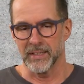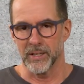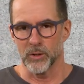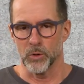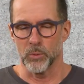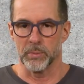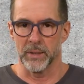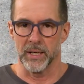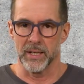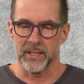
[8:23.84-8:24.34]

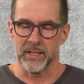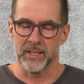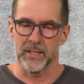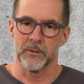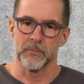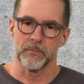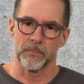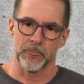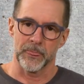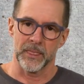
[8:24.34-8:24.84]
Yellow
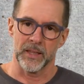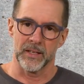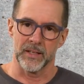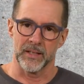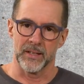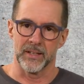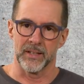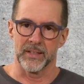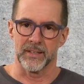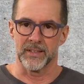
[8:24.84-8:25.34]
Belly
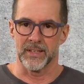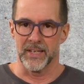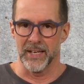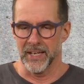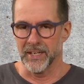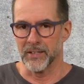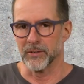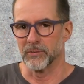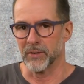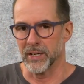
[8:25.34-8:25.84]
äh,
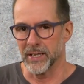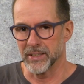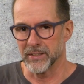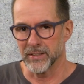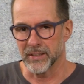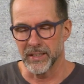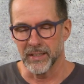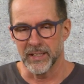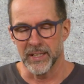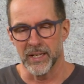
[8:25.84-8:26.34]
Genen
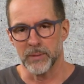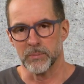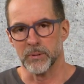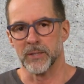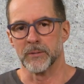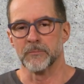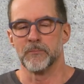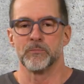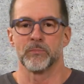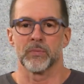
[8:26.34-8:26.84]

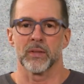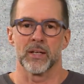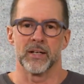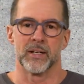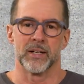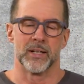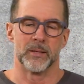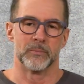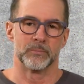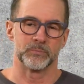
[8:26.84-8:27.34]
weitergegeben.
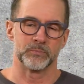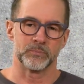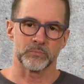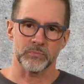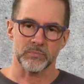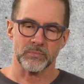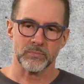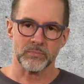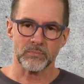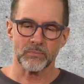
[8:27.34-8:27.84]
Ähm,
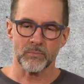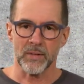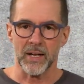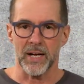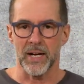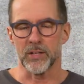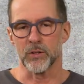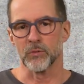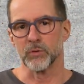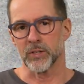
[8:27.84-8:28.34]

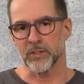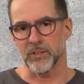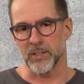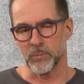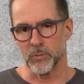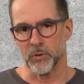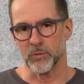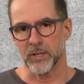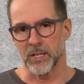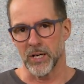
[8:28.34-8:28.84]
also wird es
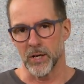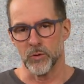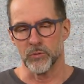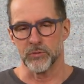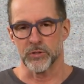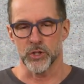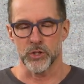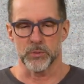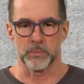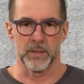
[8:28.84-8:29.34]
immer wieder
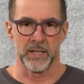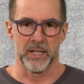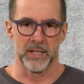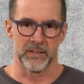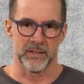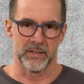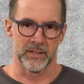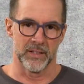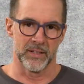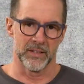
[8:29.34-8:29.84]

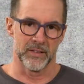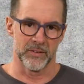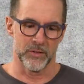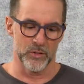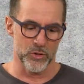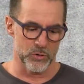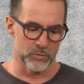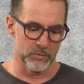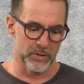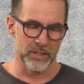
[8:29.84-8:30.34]
aufgespalten. Ne? Das
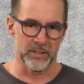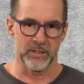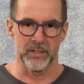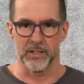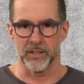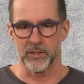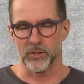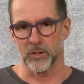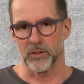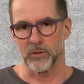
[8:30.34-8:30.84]
ist
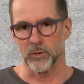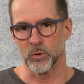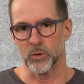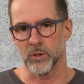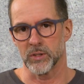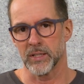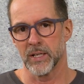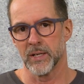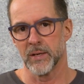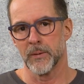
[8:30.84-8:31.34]
wichtig in der
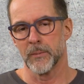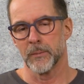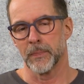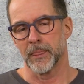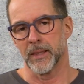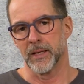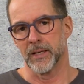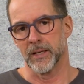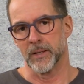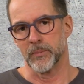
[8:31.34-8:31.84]
Zucht
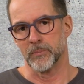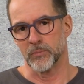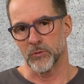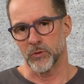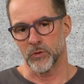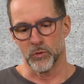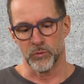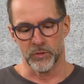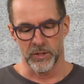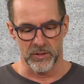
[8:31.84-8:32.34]
ähm,
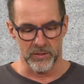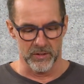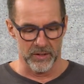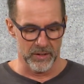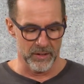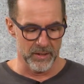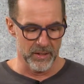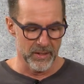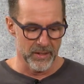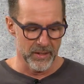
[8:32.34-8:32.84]
zu
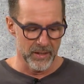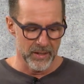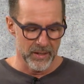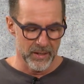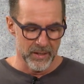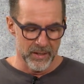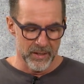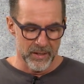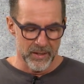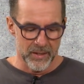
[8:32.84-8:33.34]
wissen.
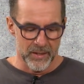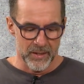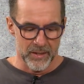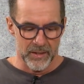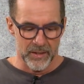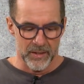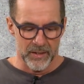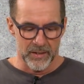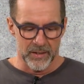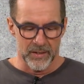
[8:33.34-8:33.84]

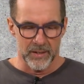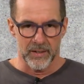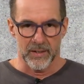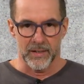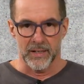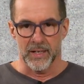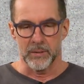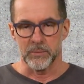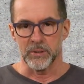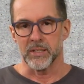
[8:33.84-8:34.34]

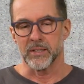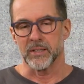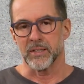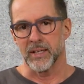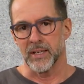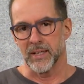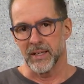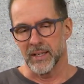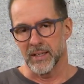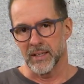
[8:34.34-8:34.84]
Habe ich
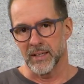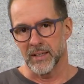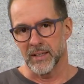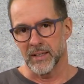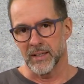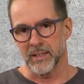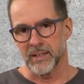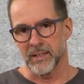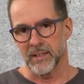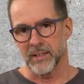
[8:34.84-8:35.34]
eine
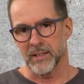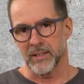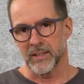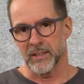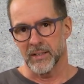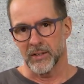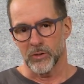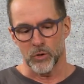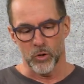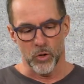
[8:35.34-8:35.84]

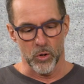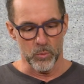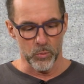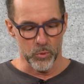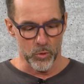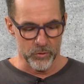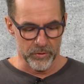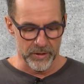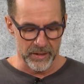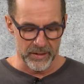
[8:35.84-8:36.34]

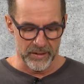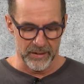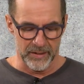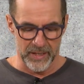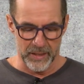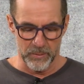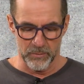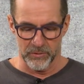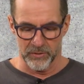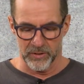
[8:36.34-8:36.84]
Combo wie in
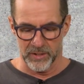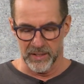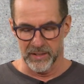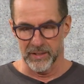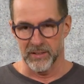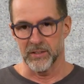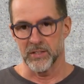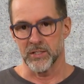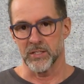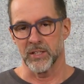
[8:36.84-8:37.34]
dem Fall,
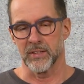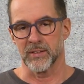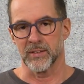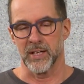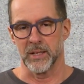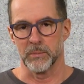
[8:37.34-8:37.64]
das ist jetzt